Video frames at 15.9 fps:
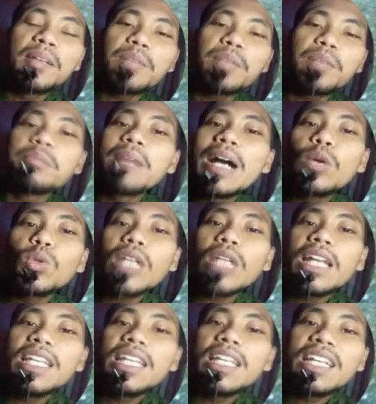
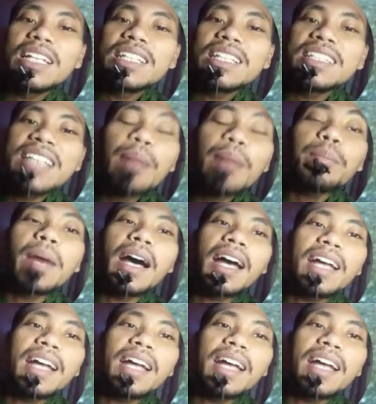permanutan ini ke siapa